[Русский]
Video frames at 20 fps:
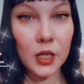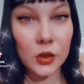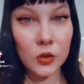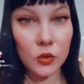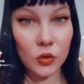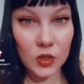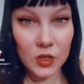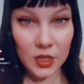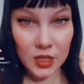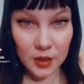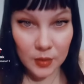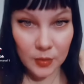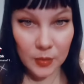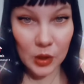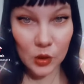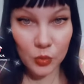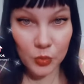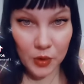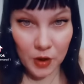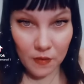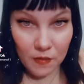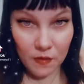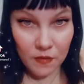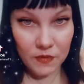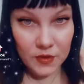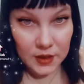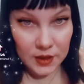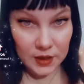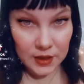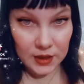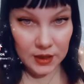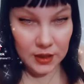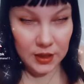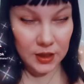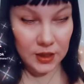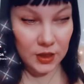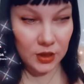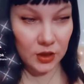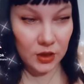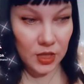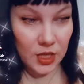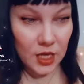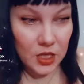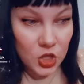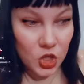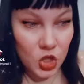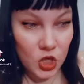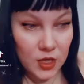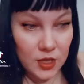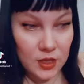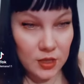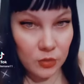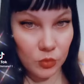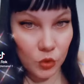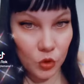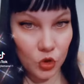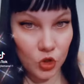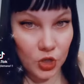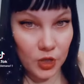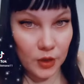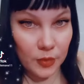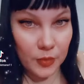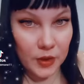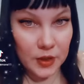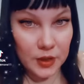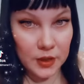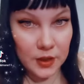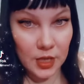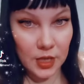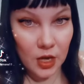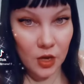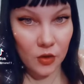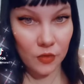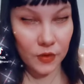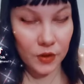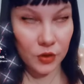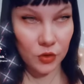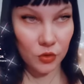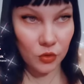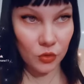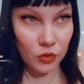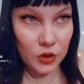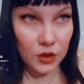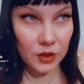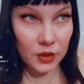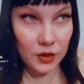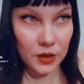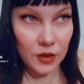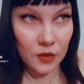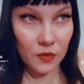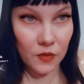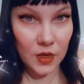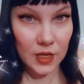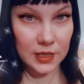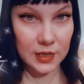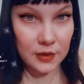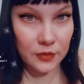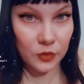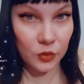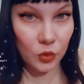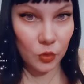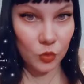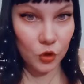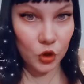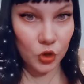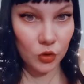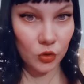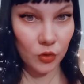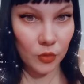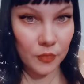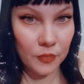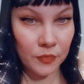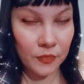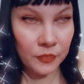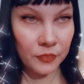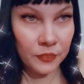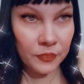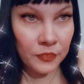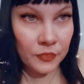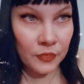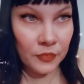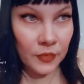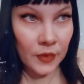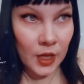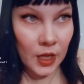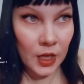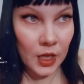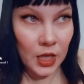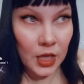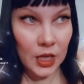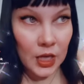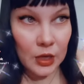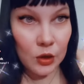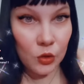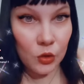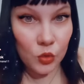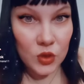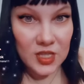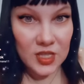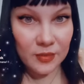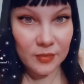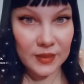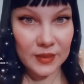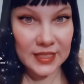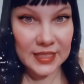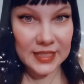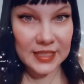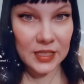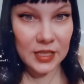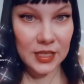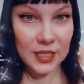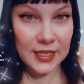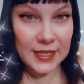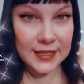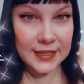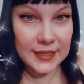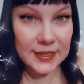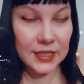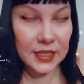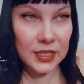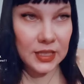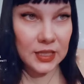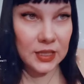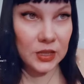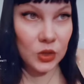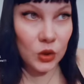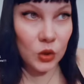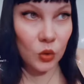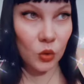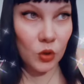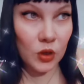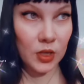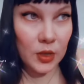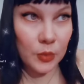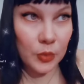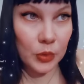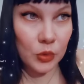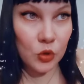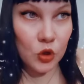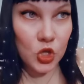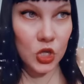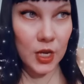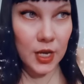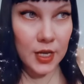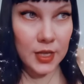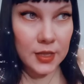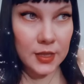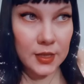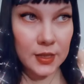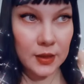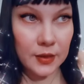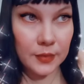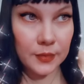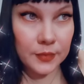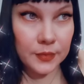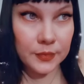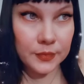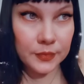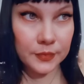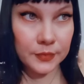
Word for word: но они имеют право высказаться. Это я сейчас немножко поясняю видео. Дело не вас, а в том, что людям интересно только получается